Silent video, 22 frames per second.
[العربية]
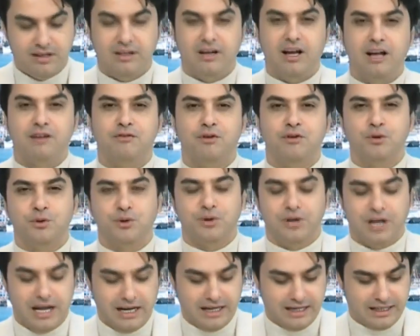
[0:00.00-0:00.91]

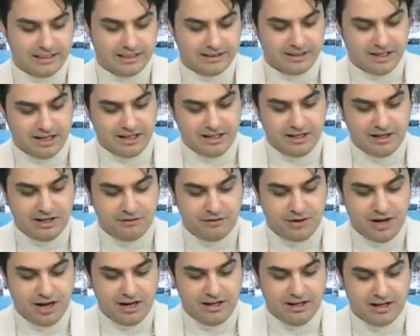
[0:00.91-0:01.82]
الفنون القتالية
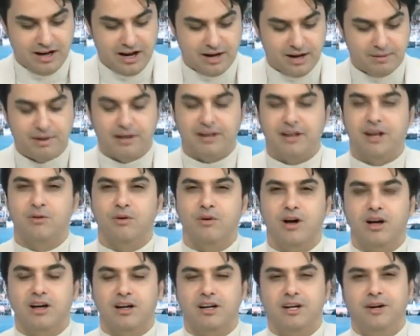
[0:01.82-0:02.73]
في العراق بين
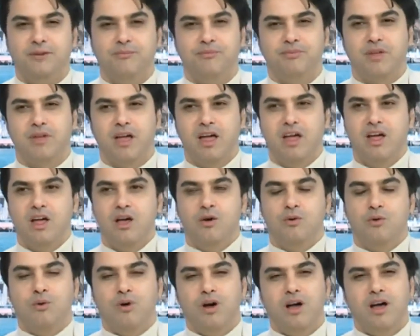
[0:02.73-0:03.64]
الواقع
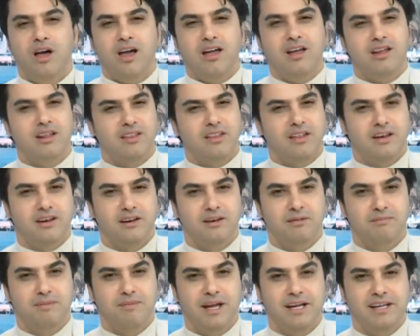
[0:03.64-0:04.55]
وأيضا
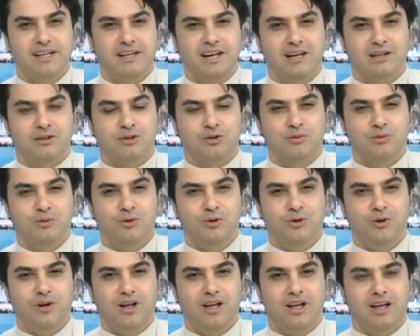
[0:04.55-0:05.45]
بين
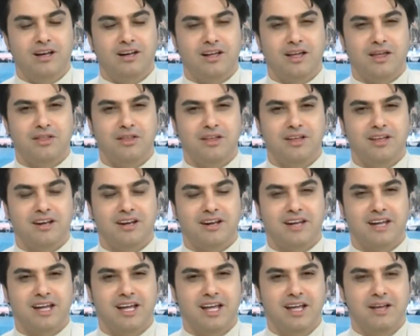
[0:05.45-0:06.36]
الطموح الكثير
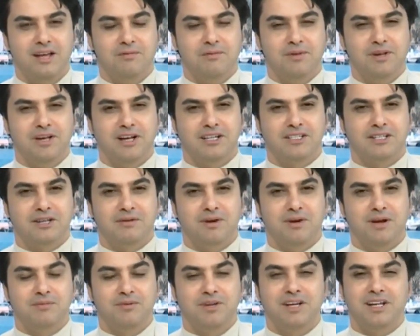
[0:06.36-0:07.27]
من
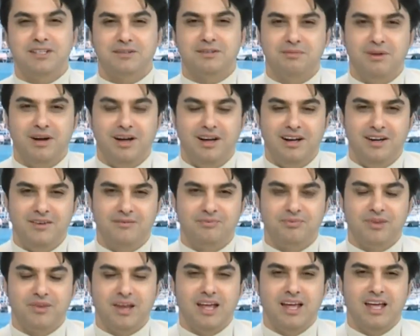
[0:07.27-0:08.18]
الشباب يطمح
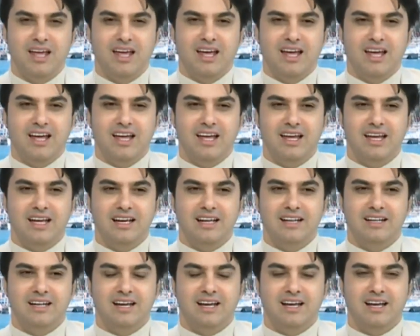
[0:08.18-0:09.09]

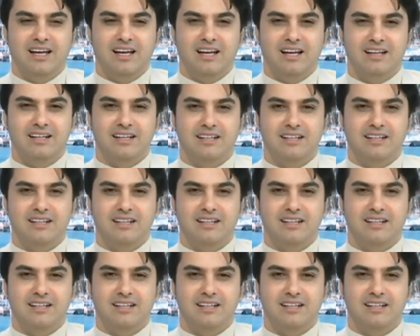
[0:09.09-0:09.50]
إلى